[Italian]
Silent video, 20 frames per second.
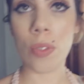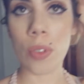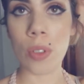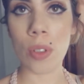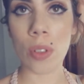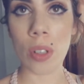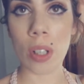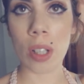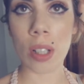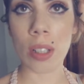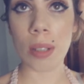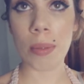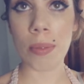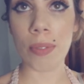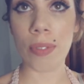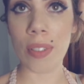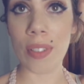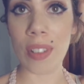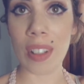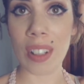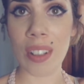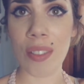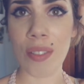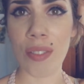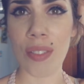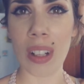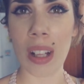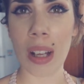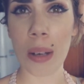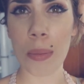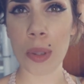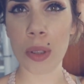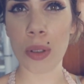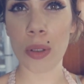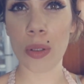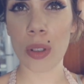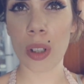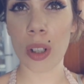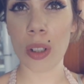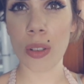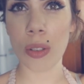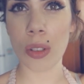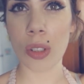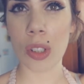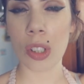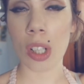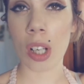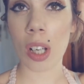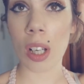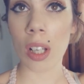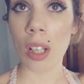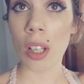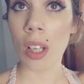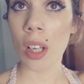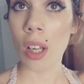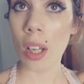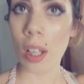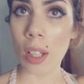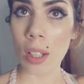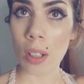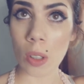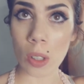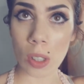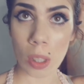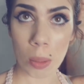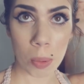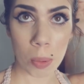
Non vedo l'ora di, di infilarmi sotto la doccia ho